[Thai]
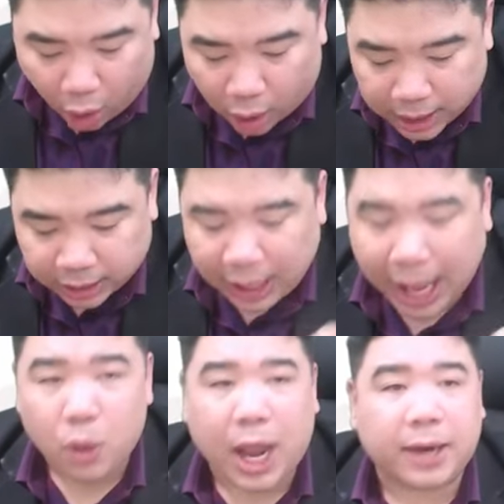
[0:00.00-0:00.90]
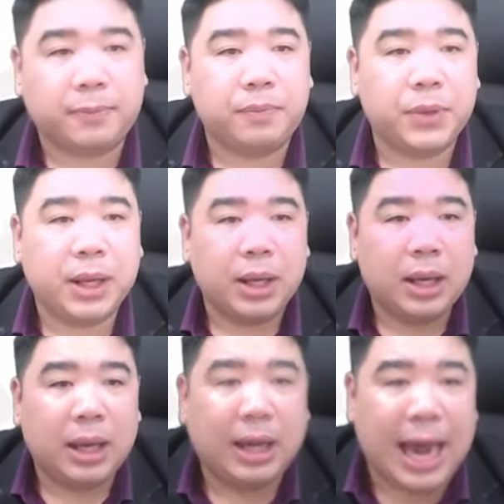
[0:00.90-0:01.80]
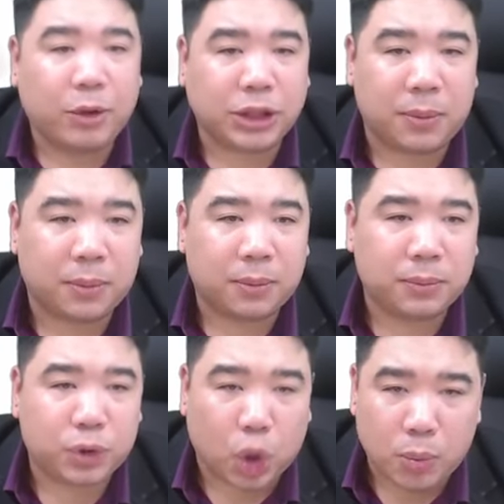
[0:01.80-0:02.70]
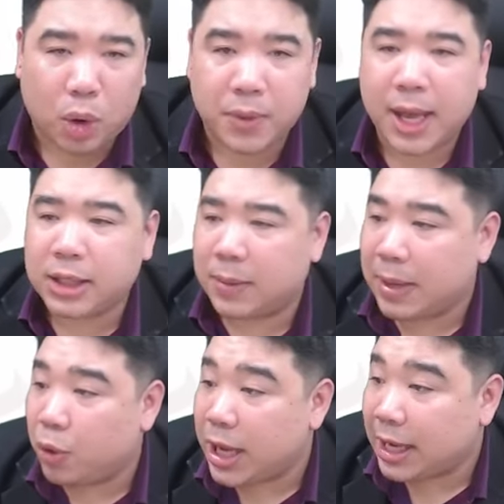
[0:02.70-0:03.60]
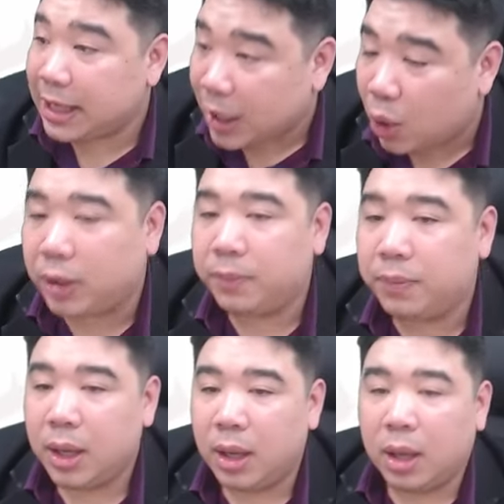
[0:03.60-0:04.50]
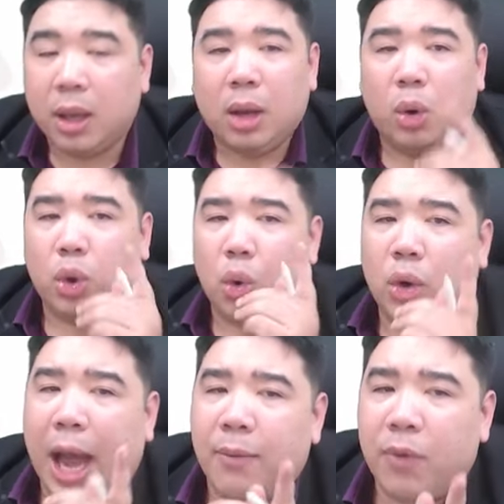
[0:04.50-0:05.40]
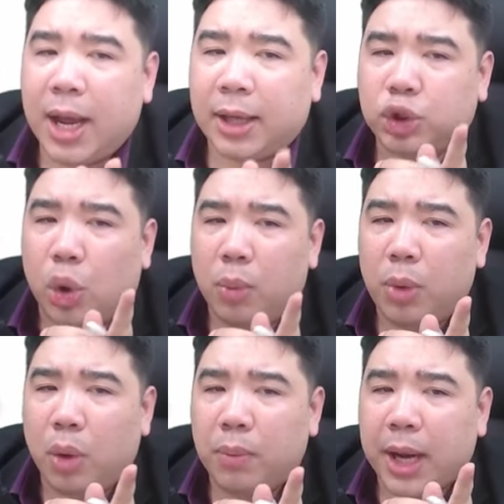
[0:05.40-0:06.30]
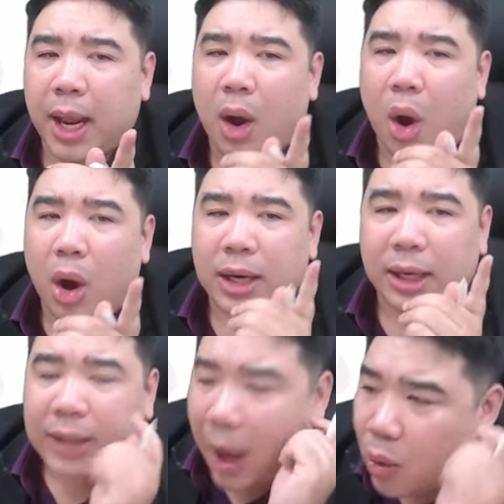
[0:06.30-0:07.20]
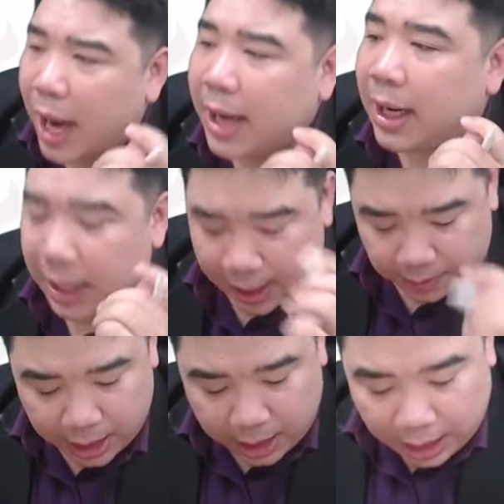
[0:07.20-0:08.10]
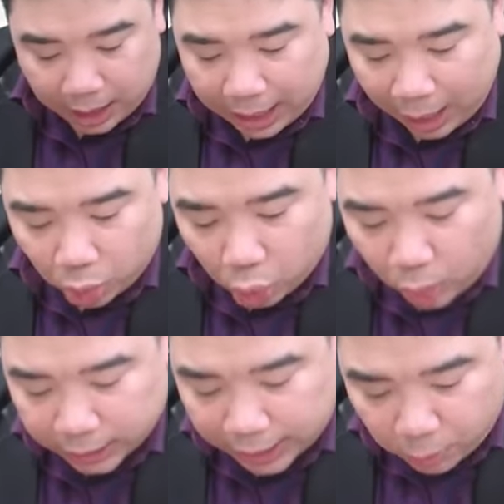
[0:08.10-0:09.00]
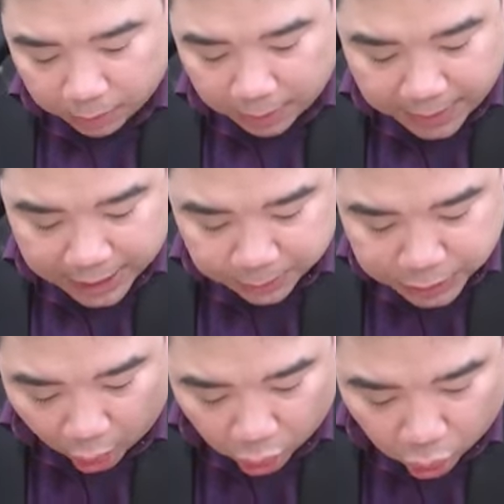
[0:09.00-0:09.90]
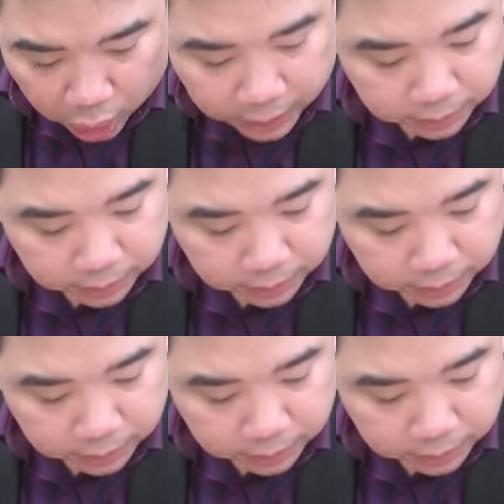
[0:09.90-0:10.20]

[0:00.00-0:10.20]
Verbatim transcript: กเงินเท่ากัน แล้วจะชมรมเนี้ยจะมีผู้หญิงกี่คน คุณครูคำว่าชมรมเนี้ยออกเงินเท่ากันเนี่ยนะครับ เรารู้ว่าทั้งหมดมันมีสิบสองคน